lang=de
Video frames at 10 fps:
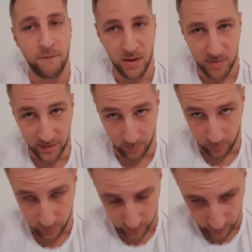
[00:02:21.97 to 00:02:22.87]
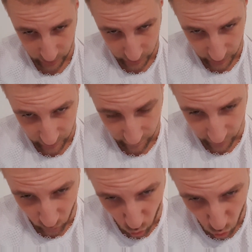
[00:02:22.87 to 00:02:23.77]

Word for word: Wenn man von